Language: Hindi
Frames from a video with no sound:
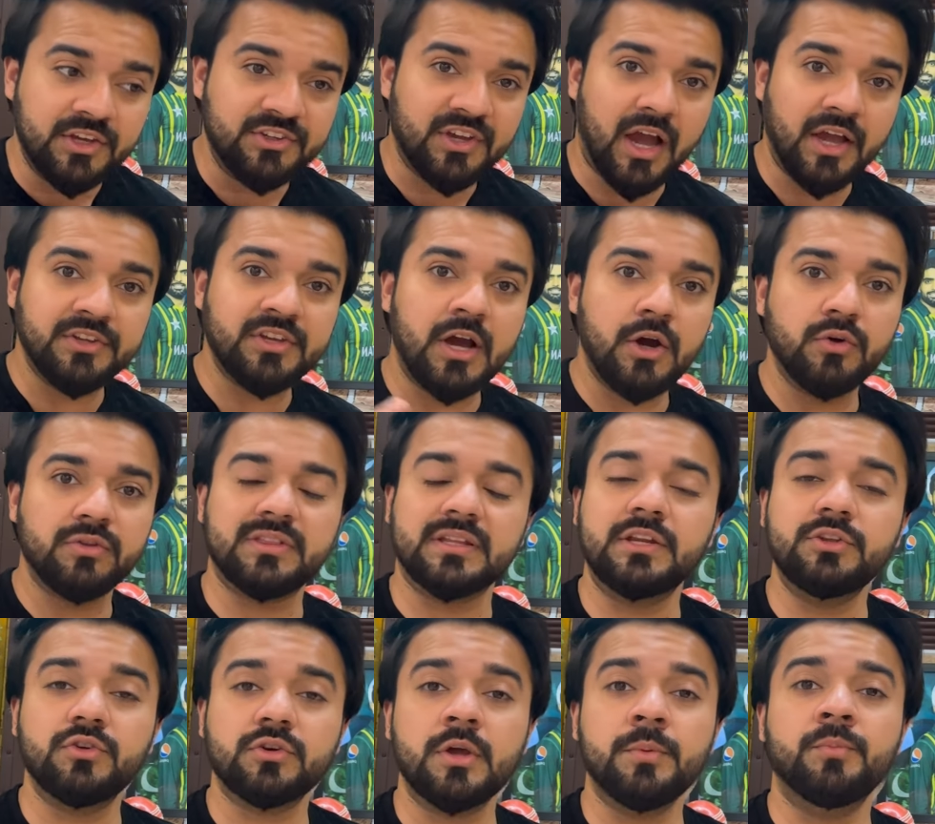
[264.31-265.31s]
याया
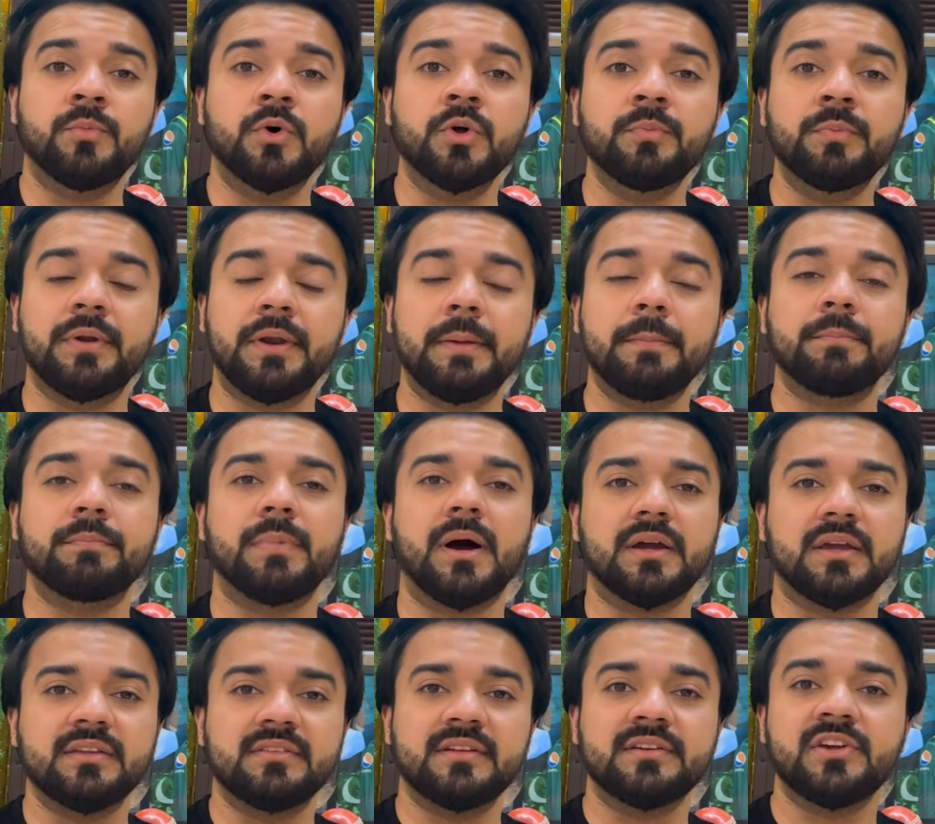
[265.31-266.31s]
हुसैन जो कि बहुत बड़े
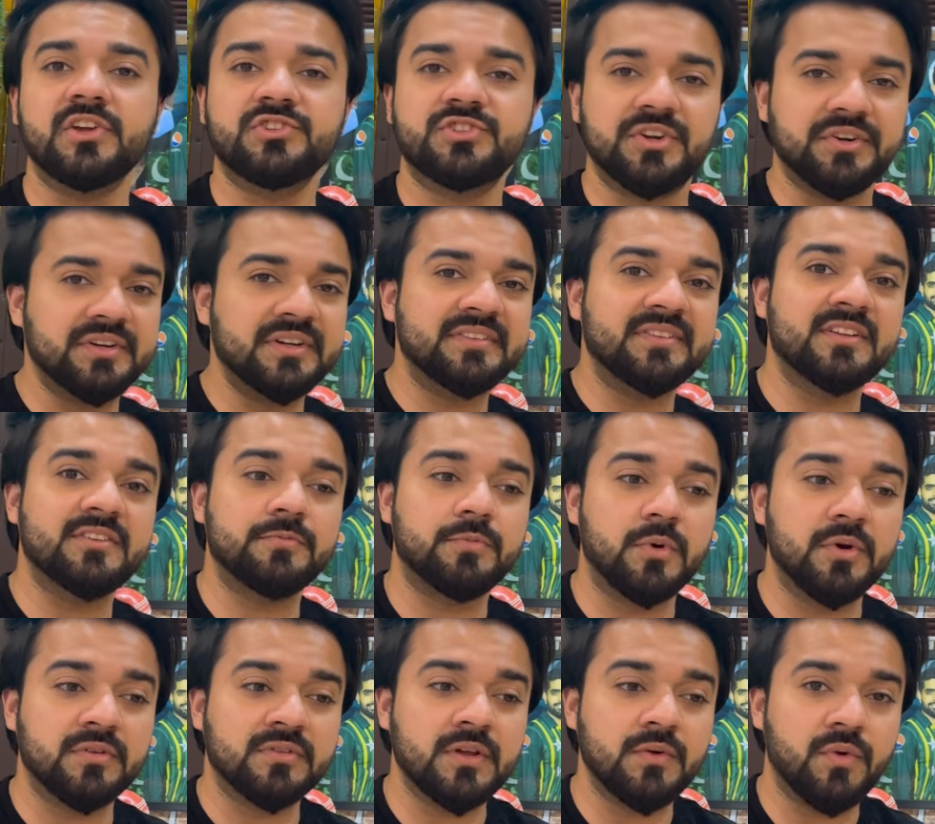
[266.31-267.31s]
पाकिस्तान के जर्नलिस्ट है
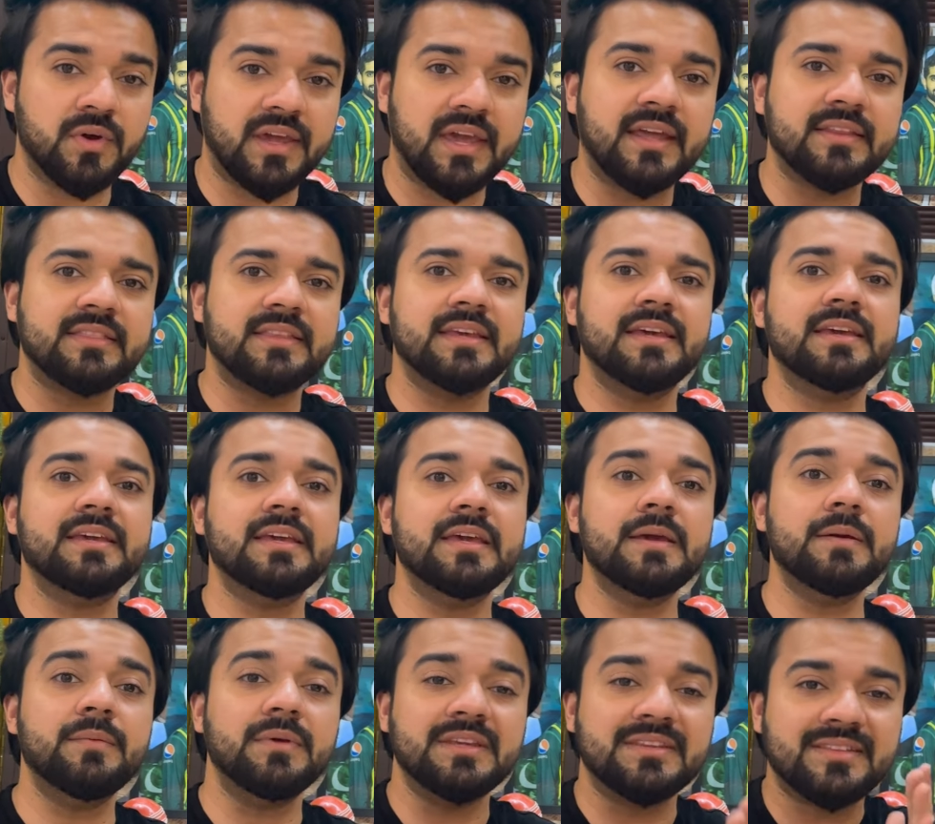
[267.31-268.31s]
स्पोर्ट्स के वो कहते हैं कि
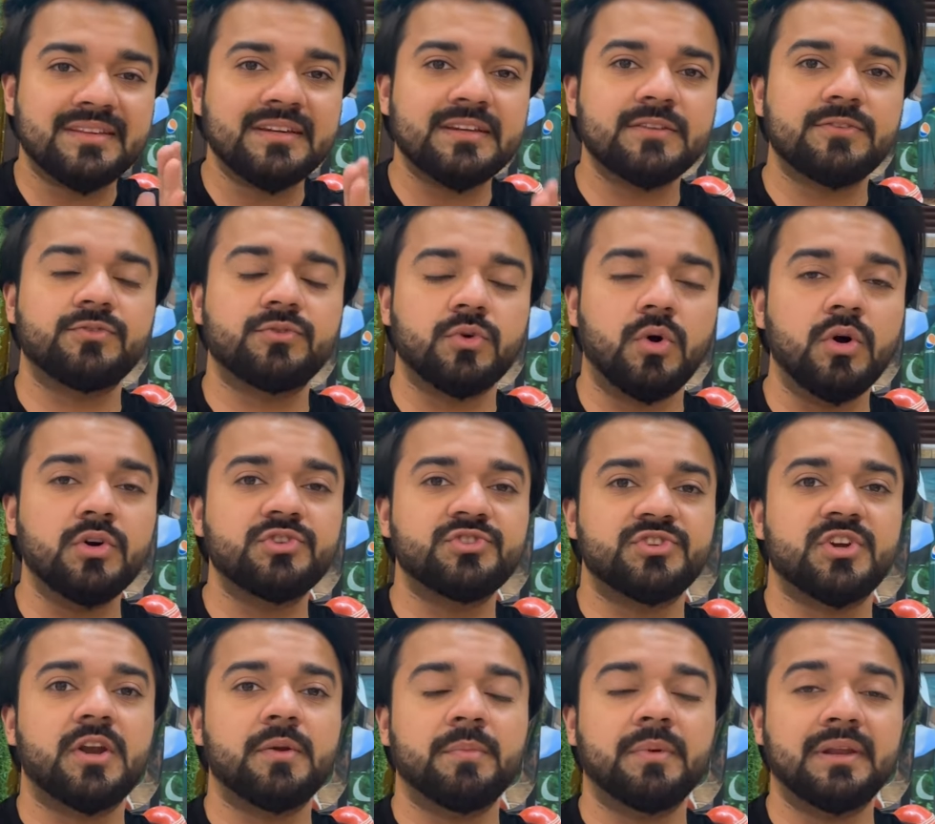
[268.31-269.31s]
इतने स्ट्रॉन्ग
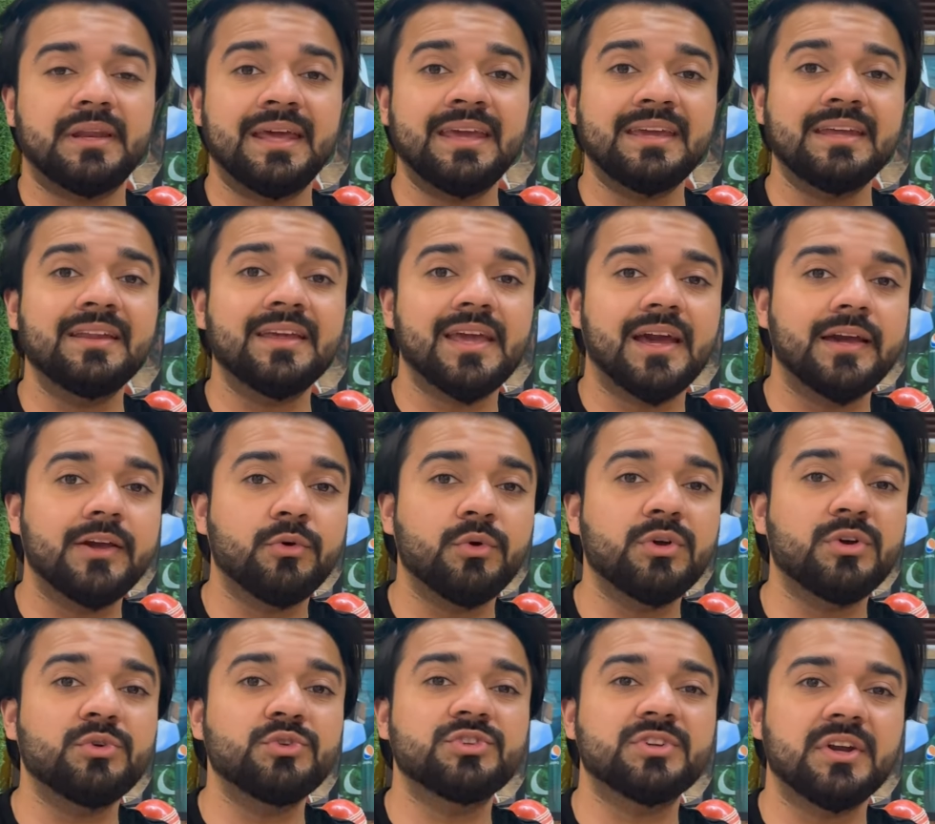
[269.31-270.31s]
चेयरमैन है इनके आगे कोई
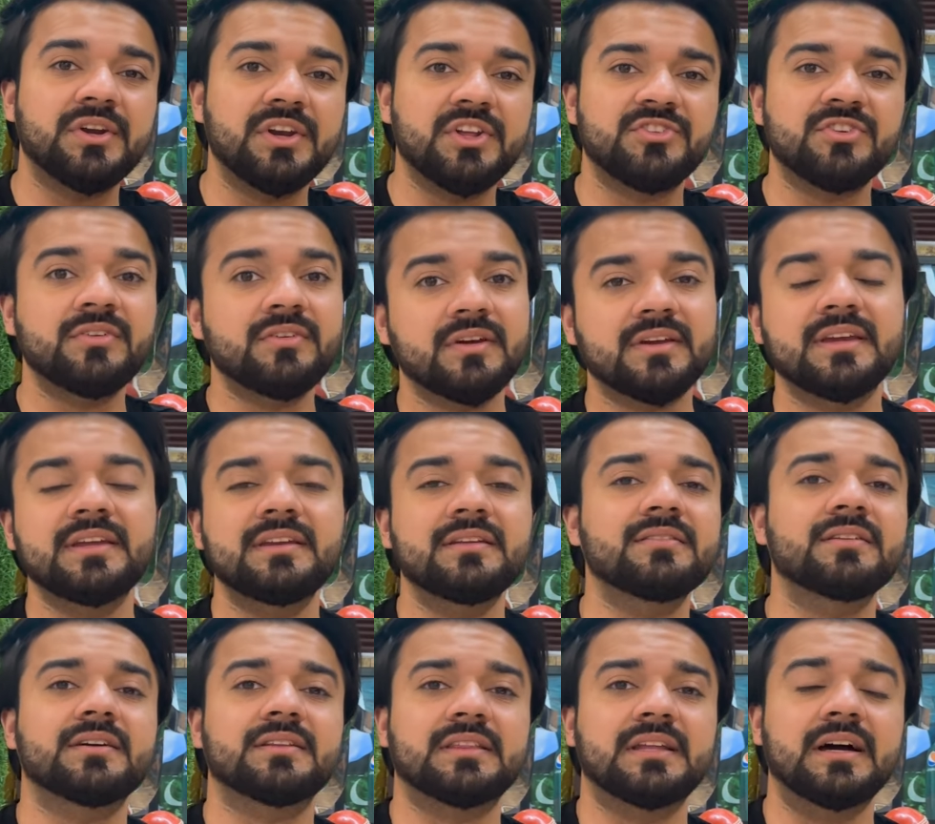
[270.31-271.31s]
कुछ कंडीशन रख ही नहीं
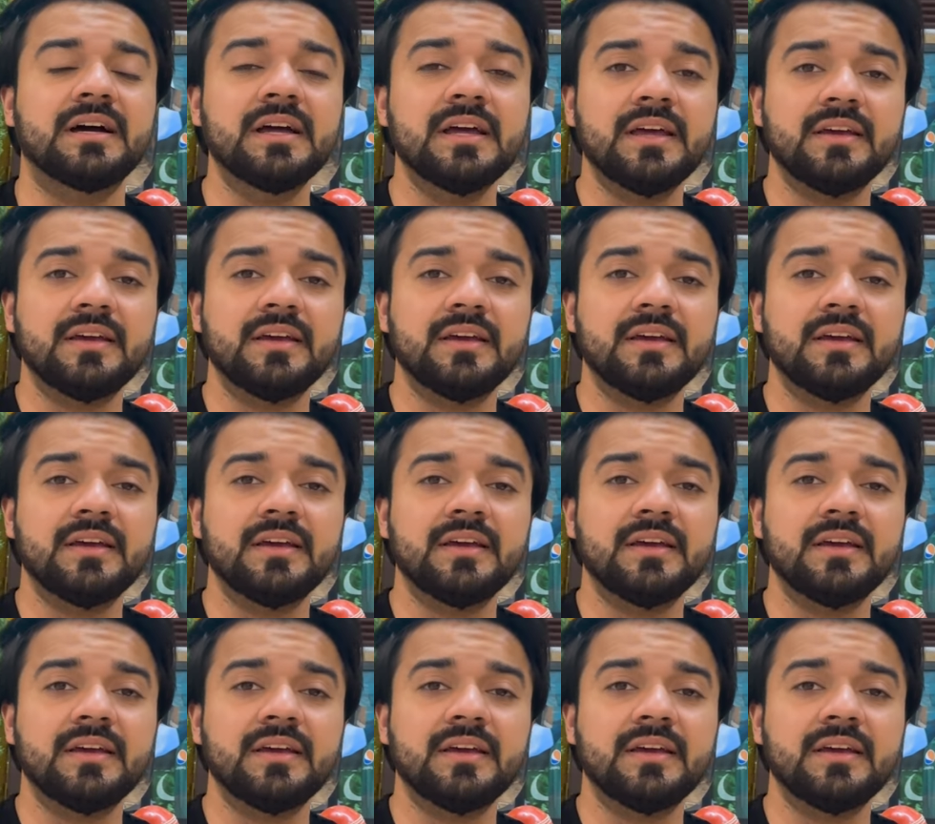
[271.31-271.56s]
सकता